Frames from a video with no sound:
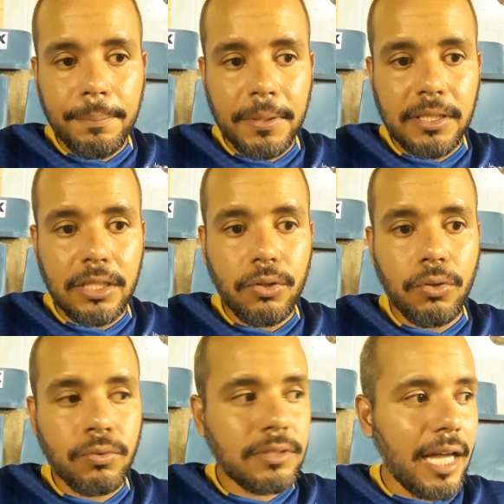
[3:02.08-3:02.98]
impedido ou
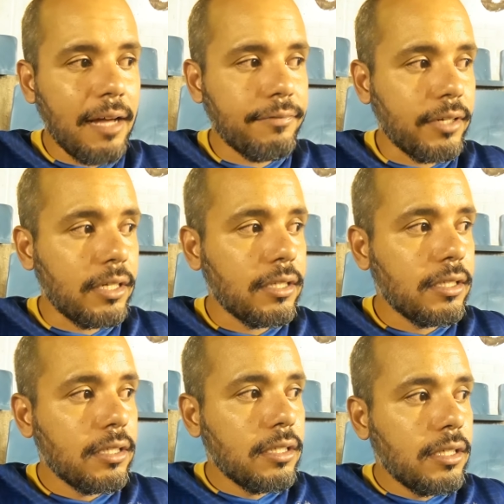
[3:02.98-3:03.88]
não estava,
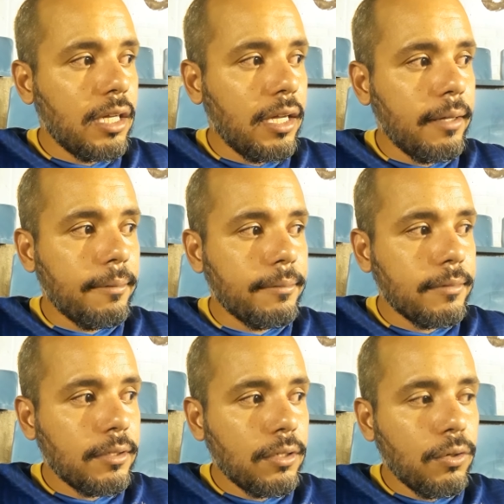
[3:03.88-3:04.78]
é,
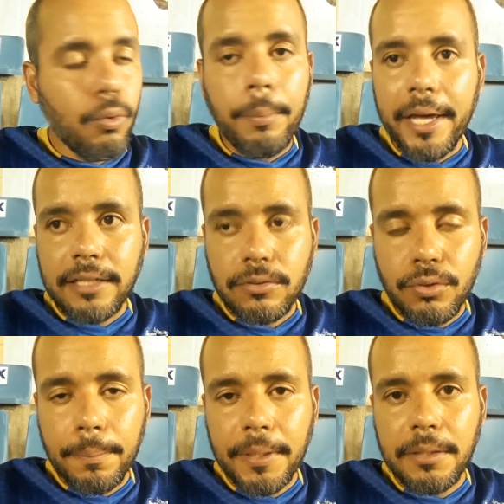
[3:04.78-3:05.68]
o mérito
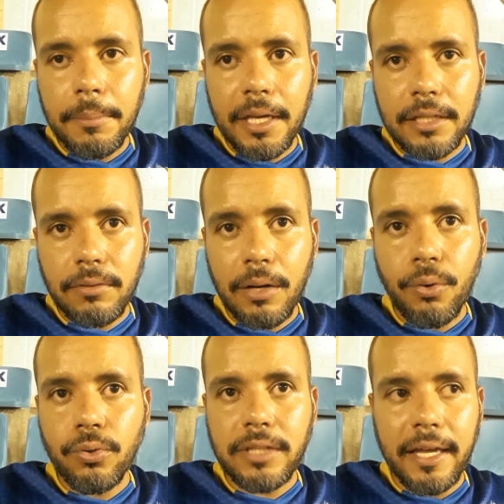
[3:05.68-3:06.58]
do impedimento
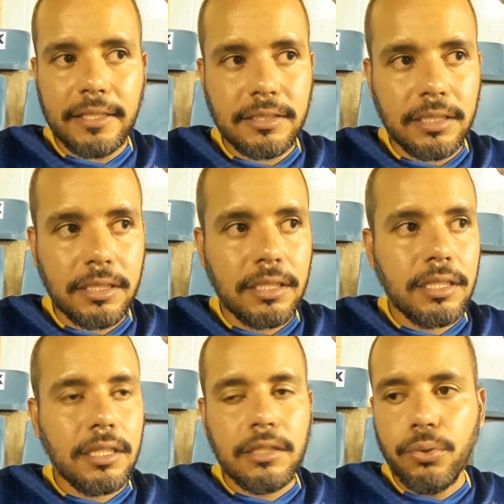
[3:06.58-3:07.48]
acontece
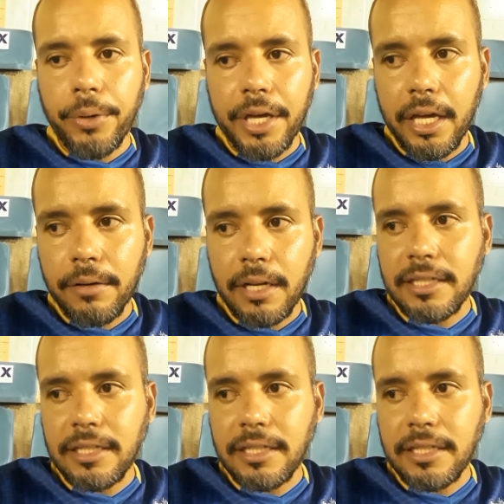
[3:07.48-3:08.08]
do erro, né?